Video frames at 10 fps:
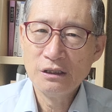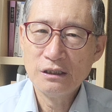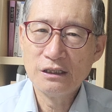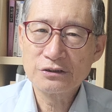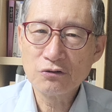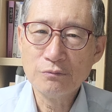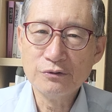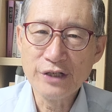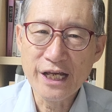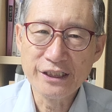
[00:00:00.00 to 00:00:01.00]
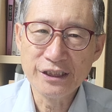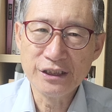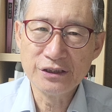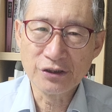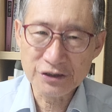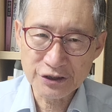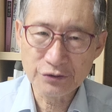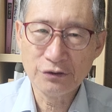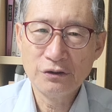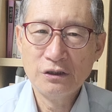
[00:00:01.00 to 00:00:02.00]
예, 서브웨이
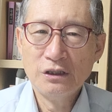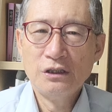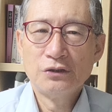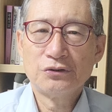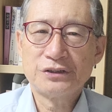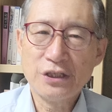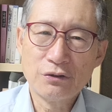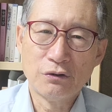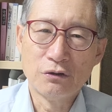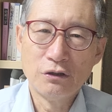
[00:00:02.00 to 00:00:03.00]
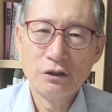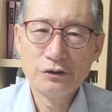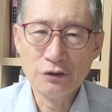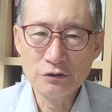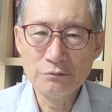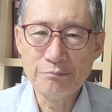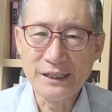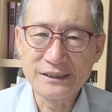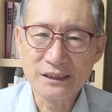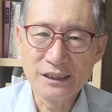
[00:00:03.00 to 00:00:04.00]
역시도 또 새로 여는
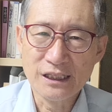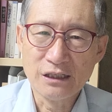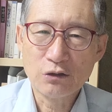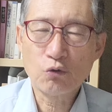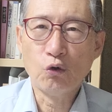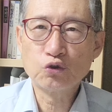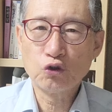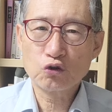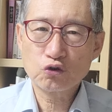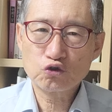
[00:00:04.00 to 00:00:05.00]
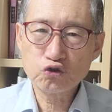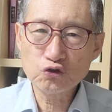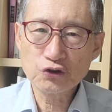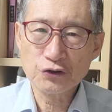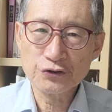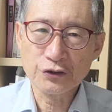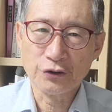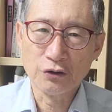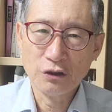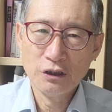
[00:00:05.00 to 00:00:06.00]
매장에 고속 충전소